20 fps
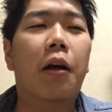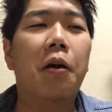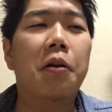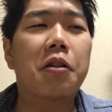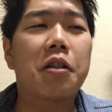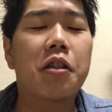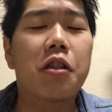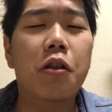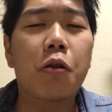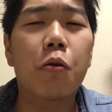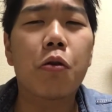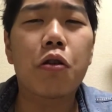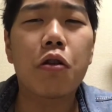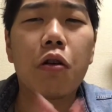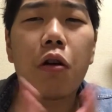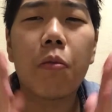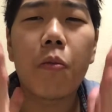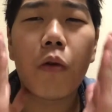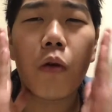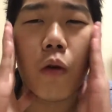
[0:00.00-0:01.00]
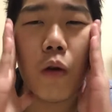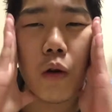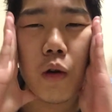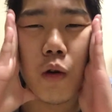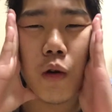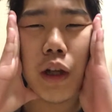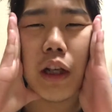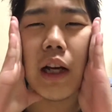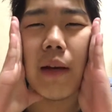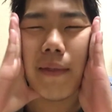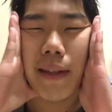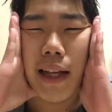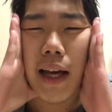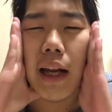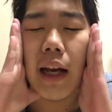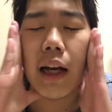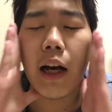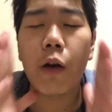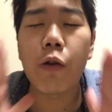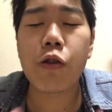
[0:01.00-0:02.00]
ガッチゴチのもうこういうゴリラみた
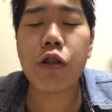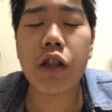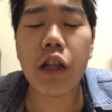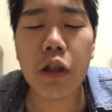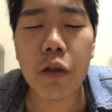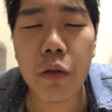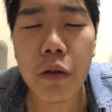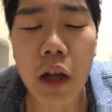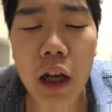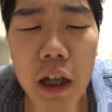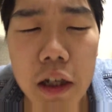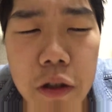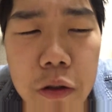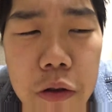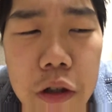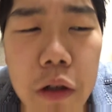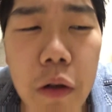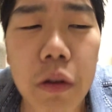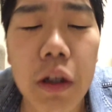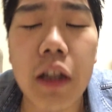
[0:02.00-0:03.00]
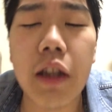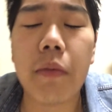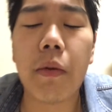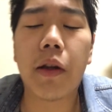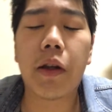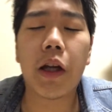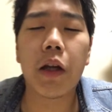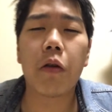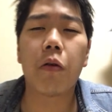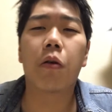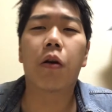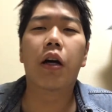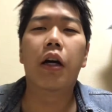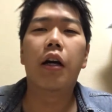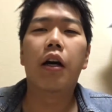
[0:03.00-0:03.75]
いな顔した人が主人公になってますけど、